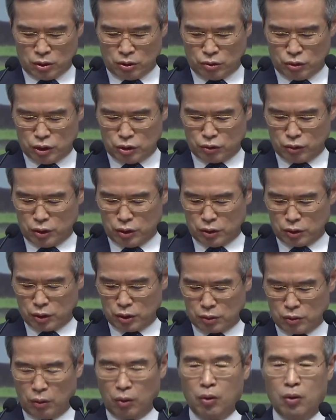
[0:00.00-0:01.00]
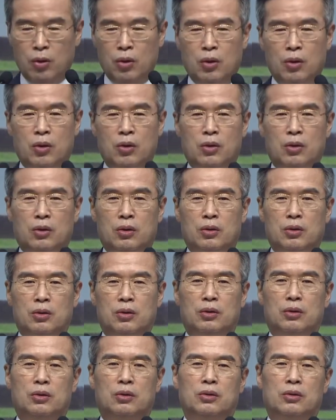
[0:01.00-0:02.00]
귀중히 여기고
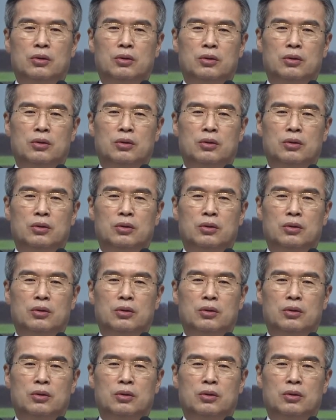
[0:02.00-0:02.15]
어,